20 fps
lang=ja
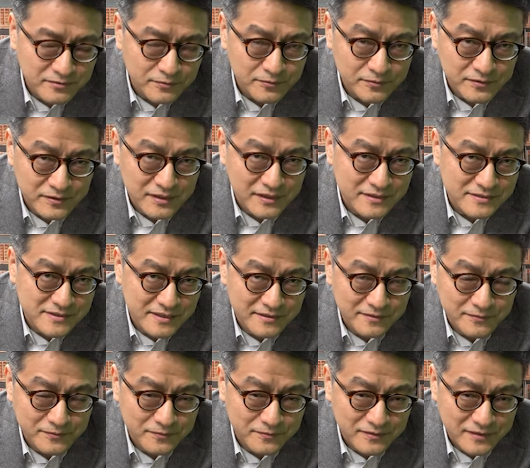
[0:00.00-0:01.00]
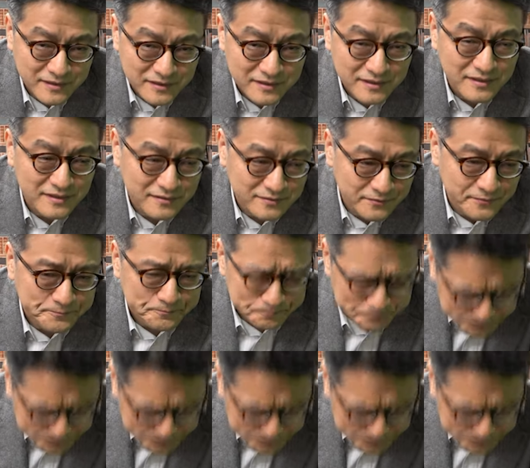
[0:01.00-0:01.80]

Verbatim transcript: 特に経済の方ねあの